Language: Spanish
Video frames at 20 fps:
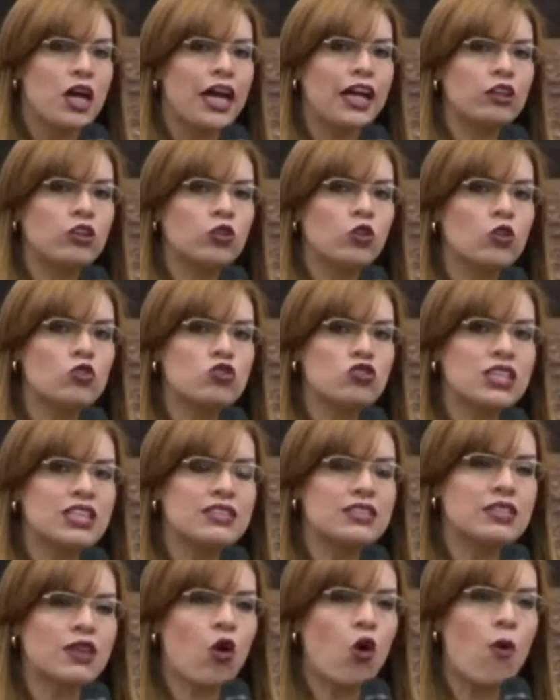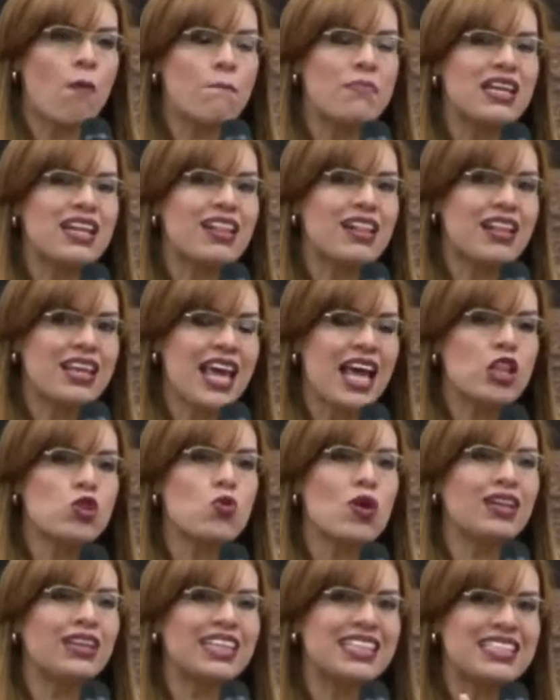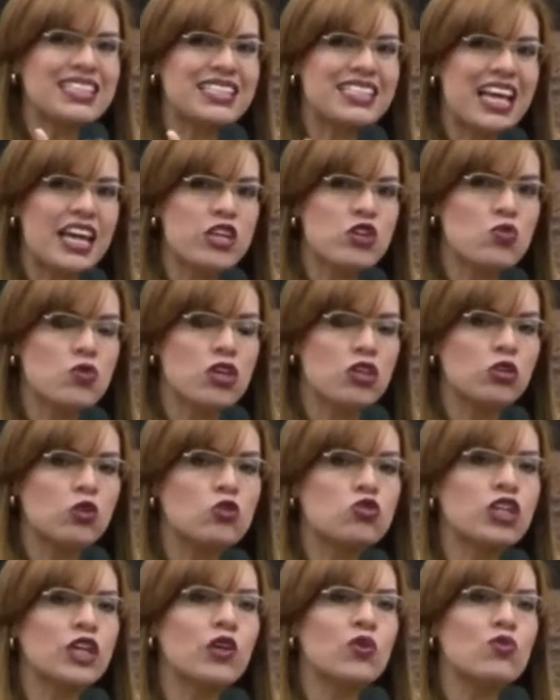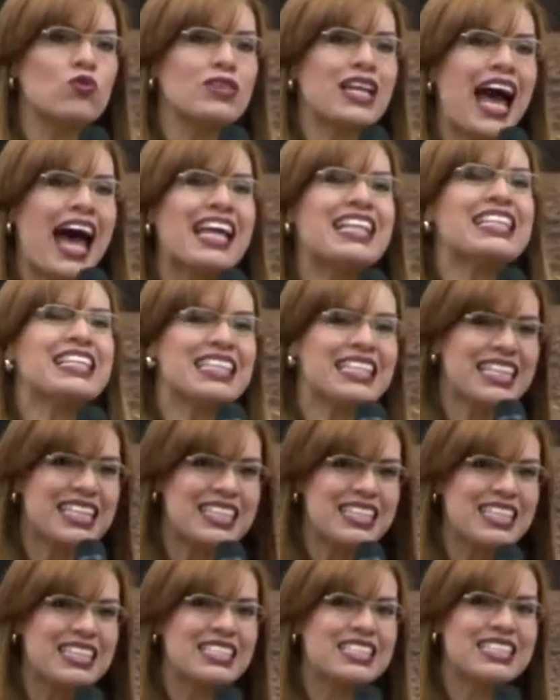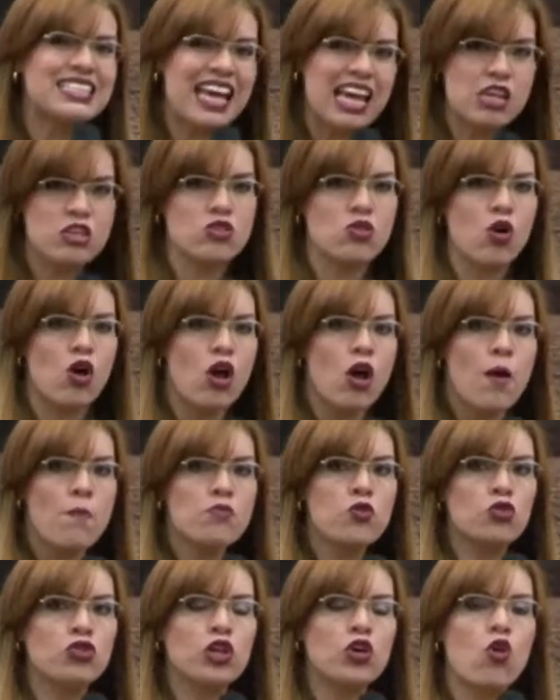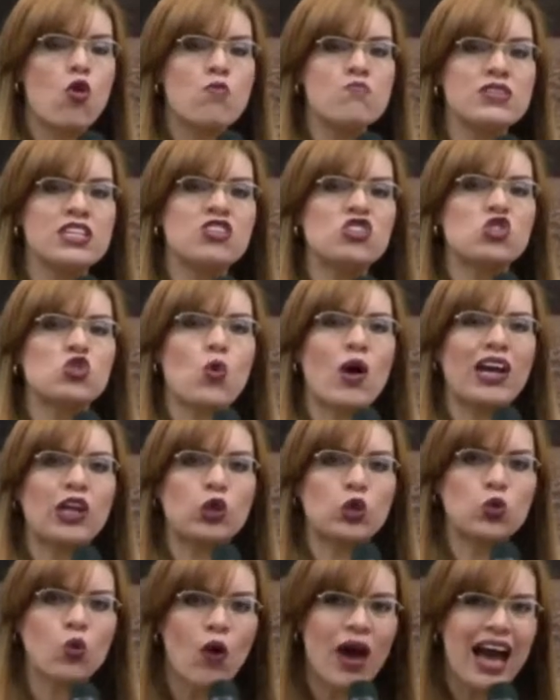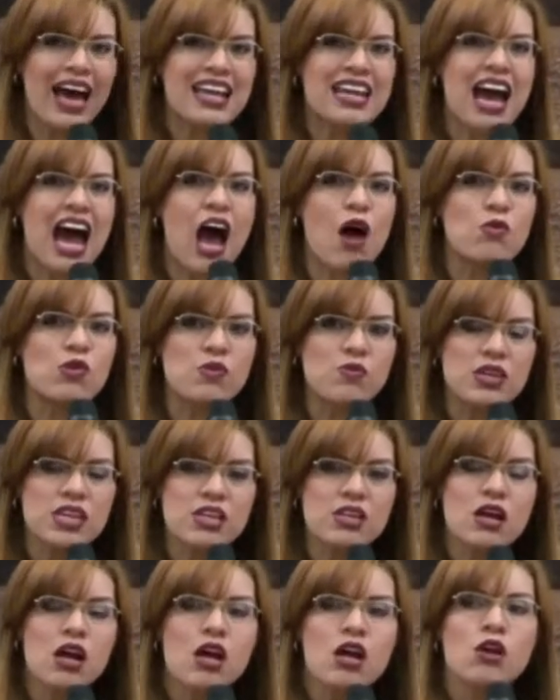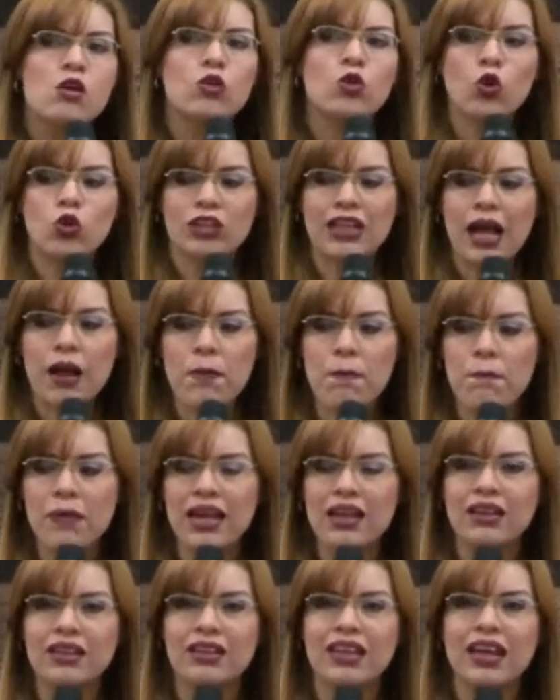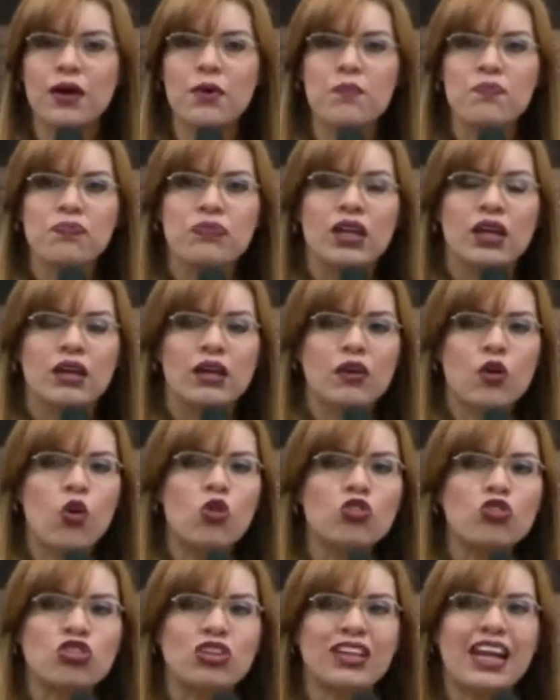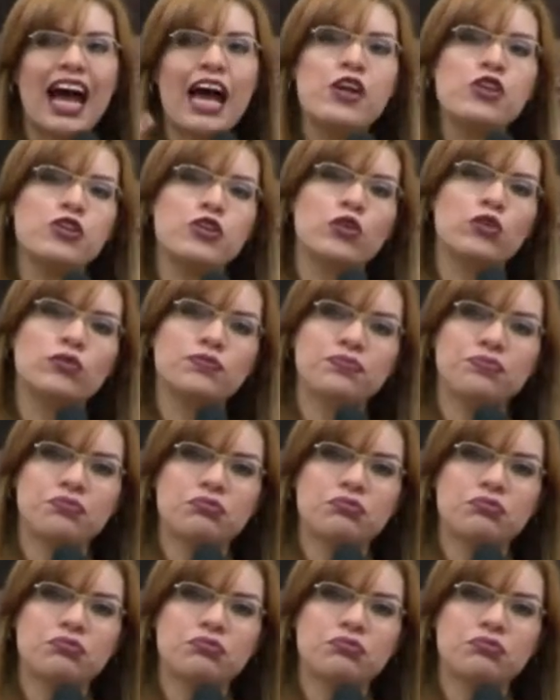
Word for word: entonces convirtiendo el diseño de Dios en un antidiseño, donde comienzo a actuar, a vivir totalmente contrario